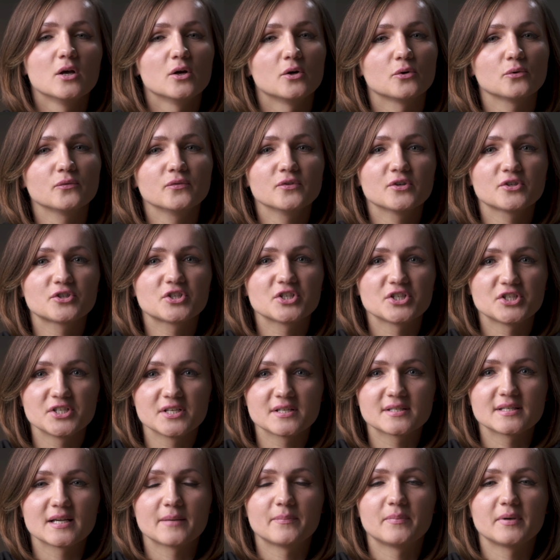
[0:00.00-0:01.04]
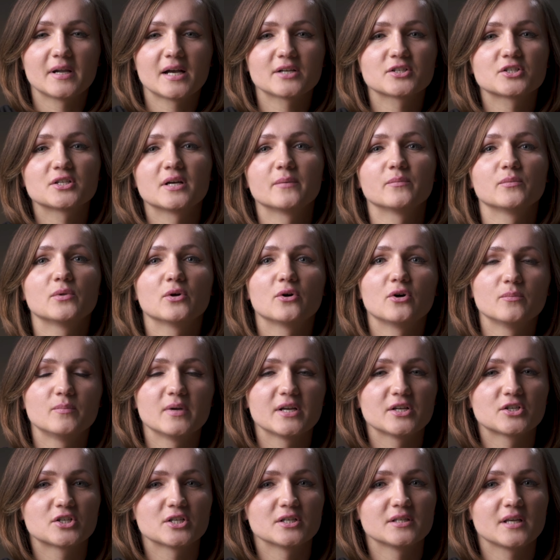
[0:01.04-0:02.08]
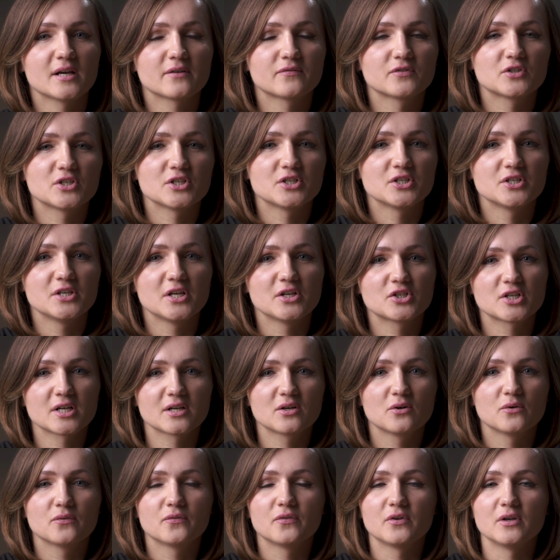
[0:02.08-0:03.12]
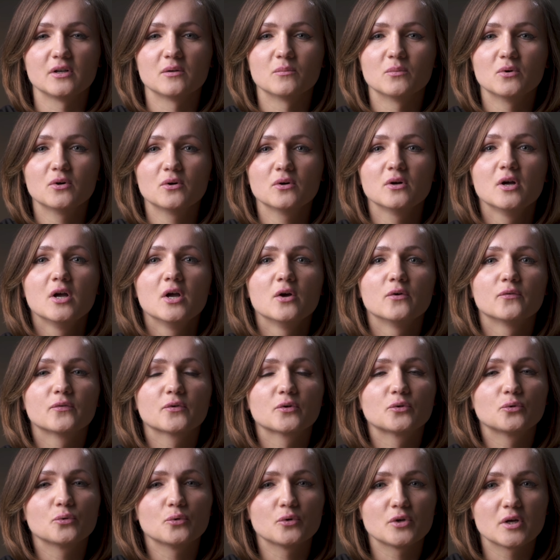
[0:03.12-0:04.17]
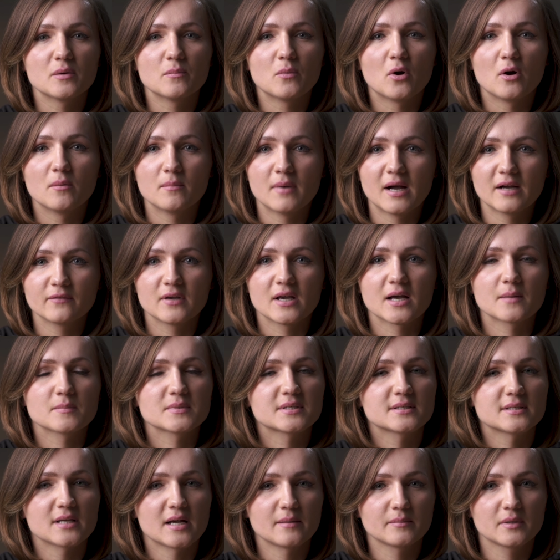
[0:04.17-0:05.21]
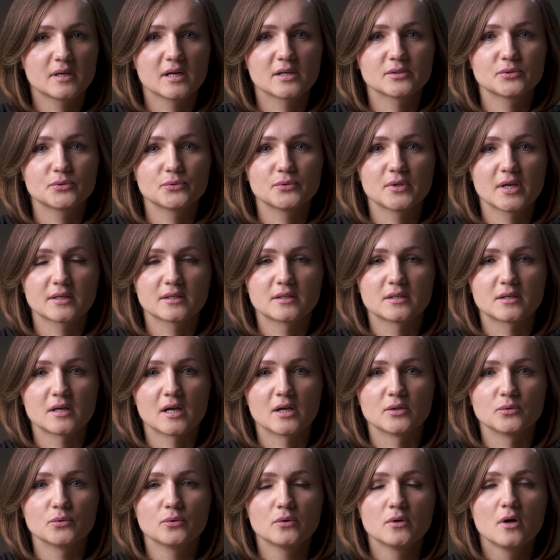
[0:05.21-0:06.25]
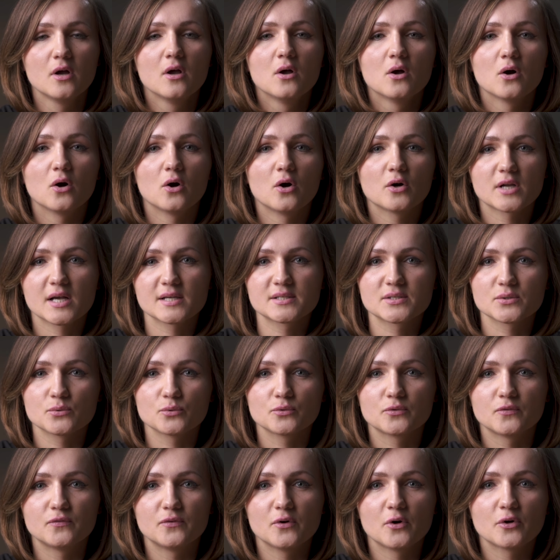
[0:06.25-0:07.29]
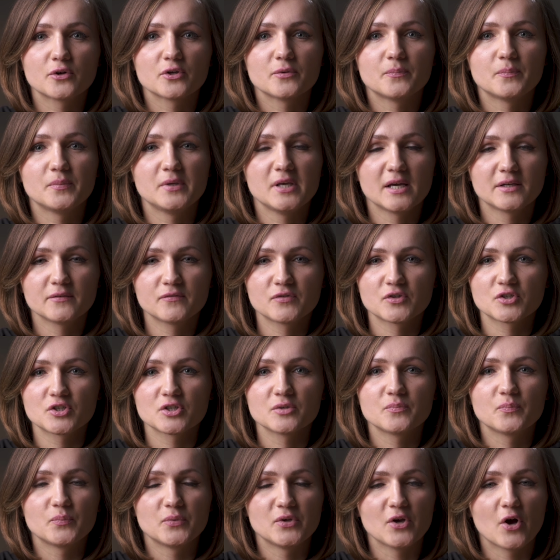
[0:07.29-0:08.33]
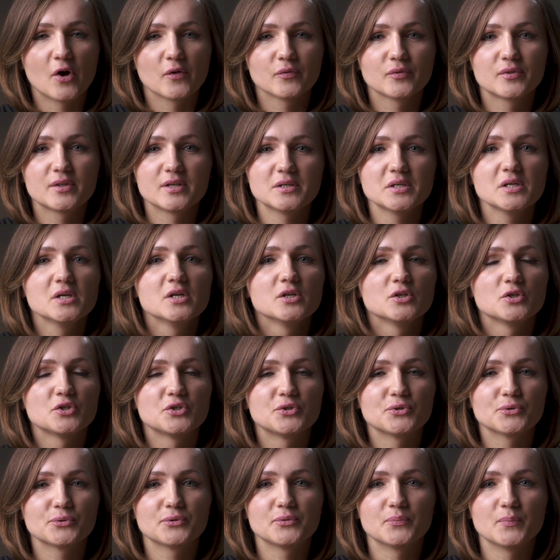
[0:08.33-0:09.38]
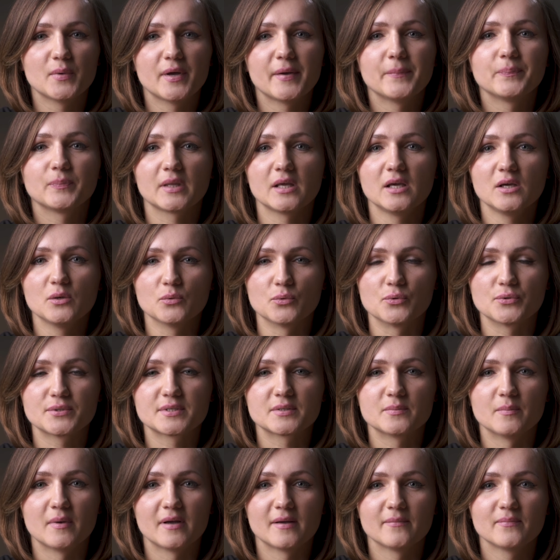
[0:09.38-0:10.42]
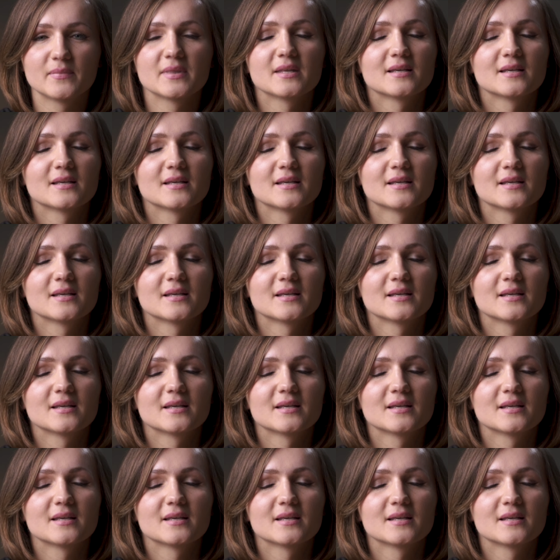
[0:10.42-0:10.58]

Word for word: Równocześnie zapraszam do obejrzenia wcześniejszego filmu, w którym omawiam sam gatunek trenu oraz utwory pierwszy, piąty, siódmy i ósmy.